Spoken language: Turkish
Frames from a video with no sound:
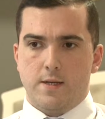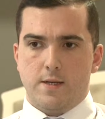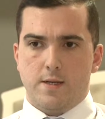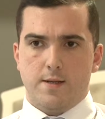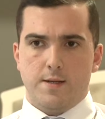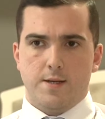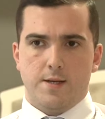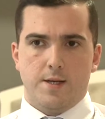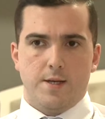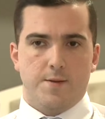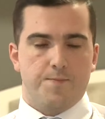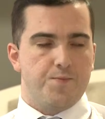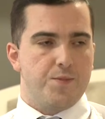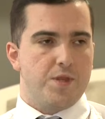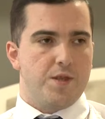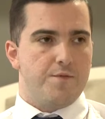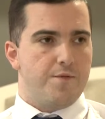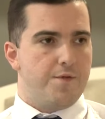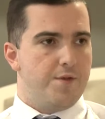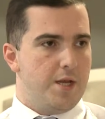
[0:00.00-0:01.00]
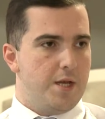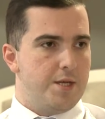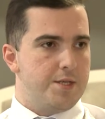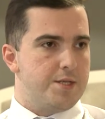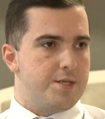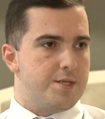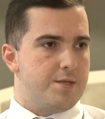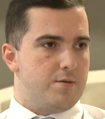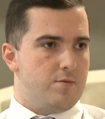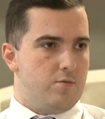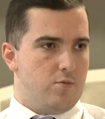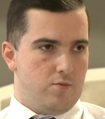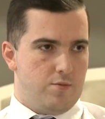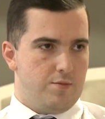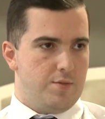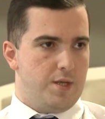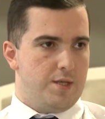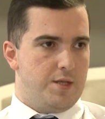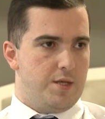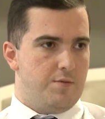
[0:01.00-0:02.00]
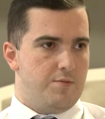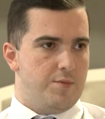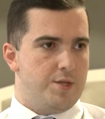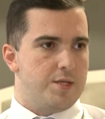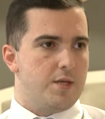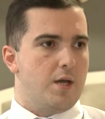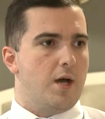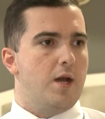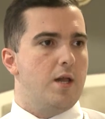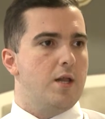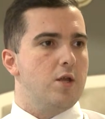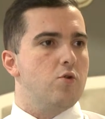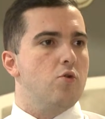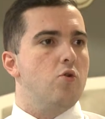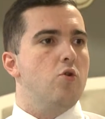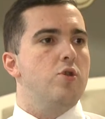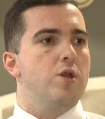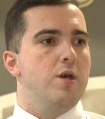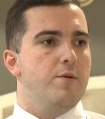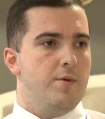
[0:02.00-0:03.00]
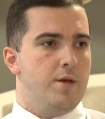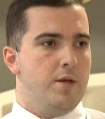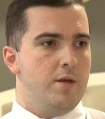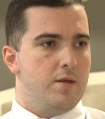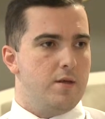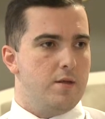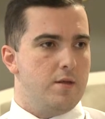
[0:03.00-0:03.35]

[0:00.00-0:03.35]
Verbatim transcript: Ee, finans dediğimiz aylık ödeme